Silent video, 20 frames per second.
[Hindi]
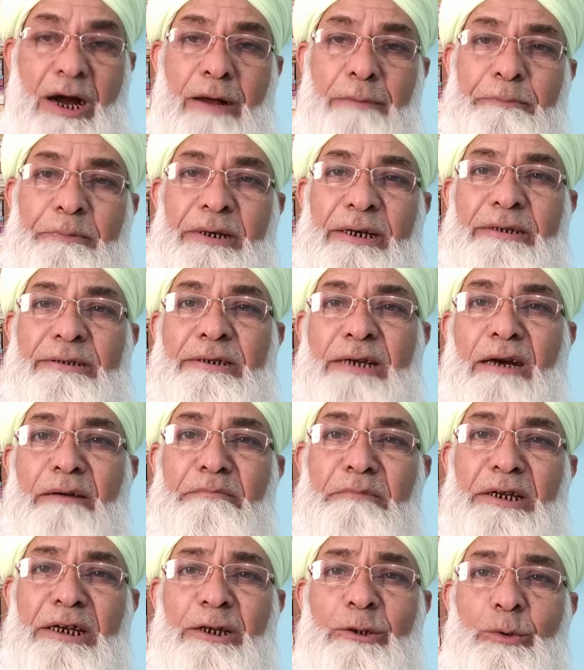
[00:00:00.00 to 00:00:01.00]
आपके
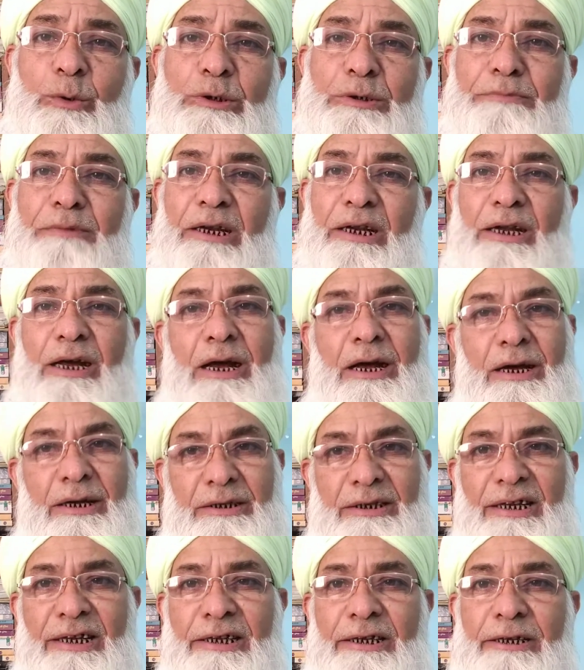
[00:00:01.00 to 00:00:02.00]
सामने रोज़मर्रा
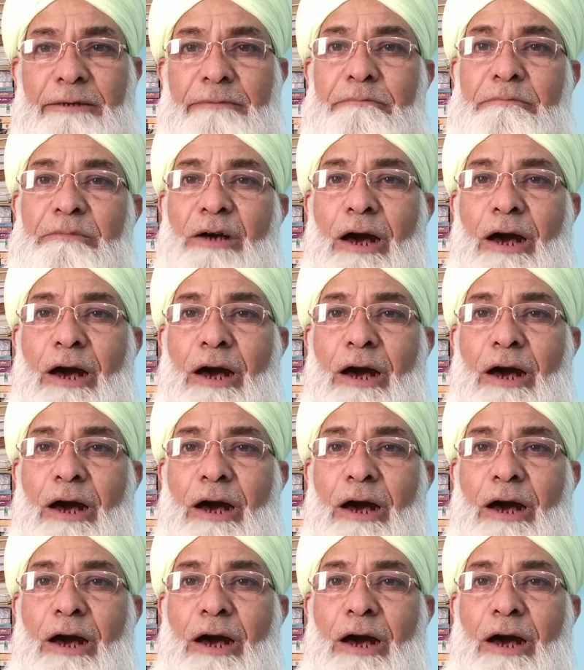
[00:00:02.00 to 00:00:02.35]
आती हैं